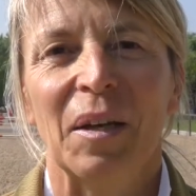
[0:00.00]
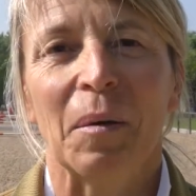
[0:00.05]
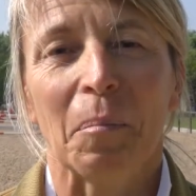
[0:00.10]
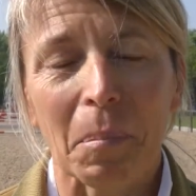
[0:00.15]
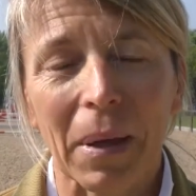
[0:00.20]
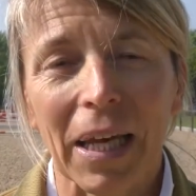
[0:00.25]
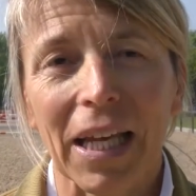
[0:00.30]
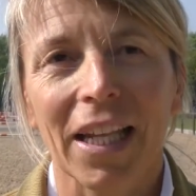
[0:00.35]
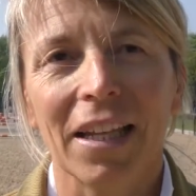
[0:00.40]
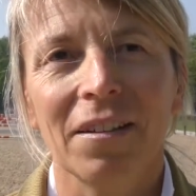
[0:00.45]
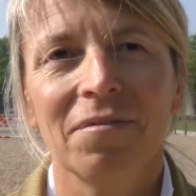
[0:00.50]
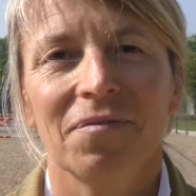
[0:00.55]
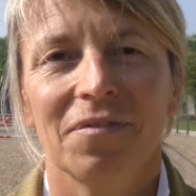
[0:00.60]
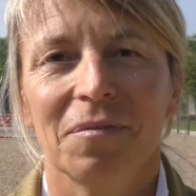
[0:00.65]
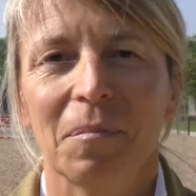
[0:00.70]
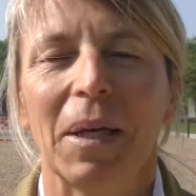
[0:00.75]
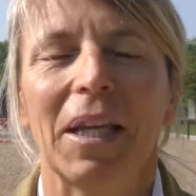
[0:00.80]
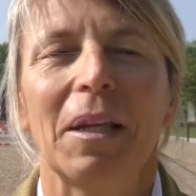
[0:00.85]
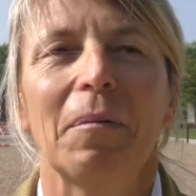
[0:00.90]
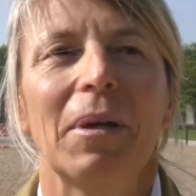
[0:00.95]
Bene,
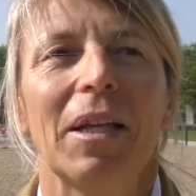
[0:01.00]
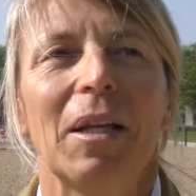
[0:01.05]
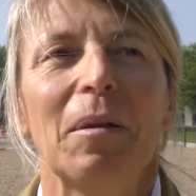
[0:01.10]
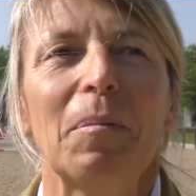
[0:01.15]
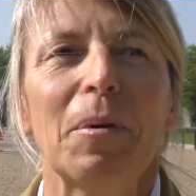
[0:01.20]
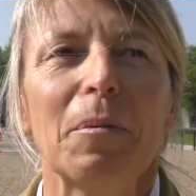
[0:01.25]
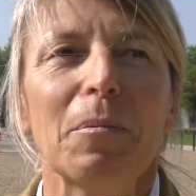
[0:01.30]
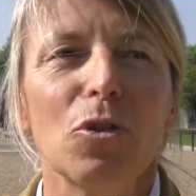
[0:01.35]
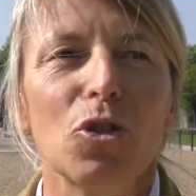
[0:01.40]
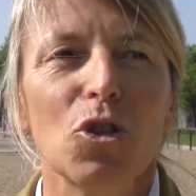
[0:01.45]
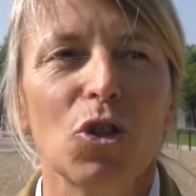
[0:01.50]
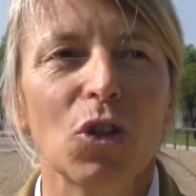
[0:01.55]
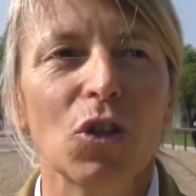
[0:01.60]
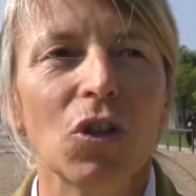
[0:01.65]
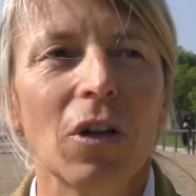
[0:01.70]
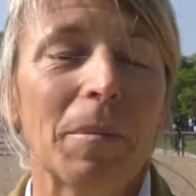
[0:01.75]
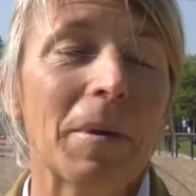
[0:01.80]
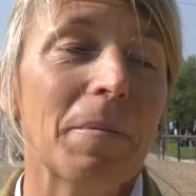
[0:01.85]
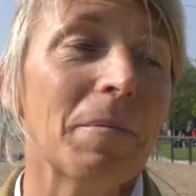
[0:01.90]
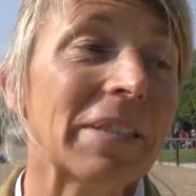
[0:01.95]
bene, bene. Il primo giorno
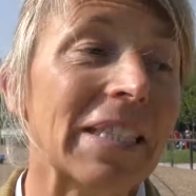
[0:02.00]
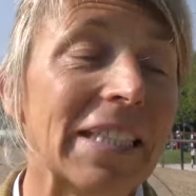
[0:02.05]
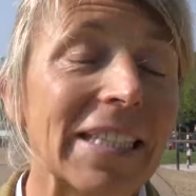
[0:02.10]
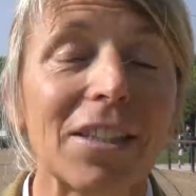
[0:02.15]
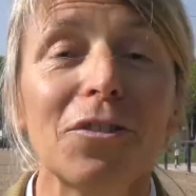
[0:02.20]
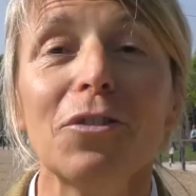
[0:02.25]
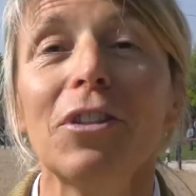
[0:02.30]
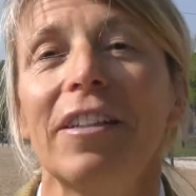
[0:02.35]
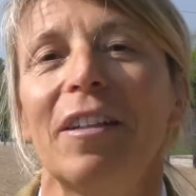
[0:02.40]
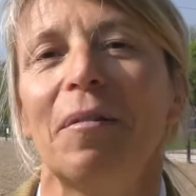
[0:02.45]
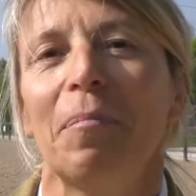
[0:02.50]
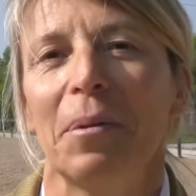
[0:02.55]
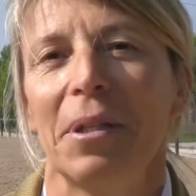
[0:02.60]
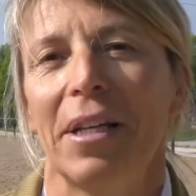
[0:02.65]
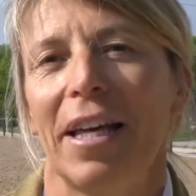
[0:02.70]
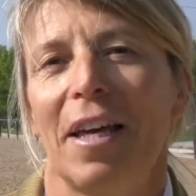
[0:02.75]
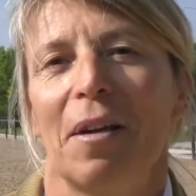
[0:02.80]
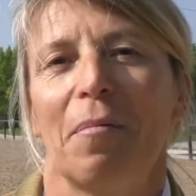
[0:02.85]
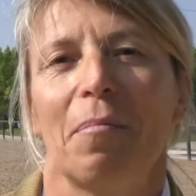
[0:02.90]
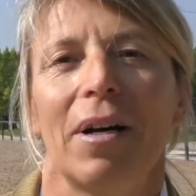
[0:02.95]
abbiamo saltato nel campo in
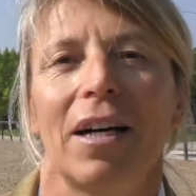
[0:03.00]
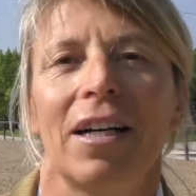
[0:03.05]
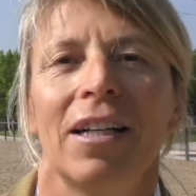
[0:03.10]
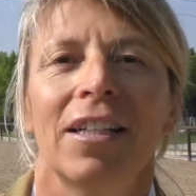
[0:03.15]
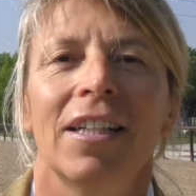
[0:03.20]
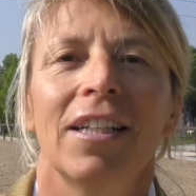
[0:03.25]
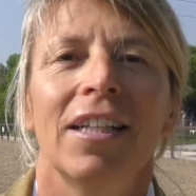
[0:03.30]
erba,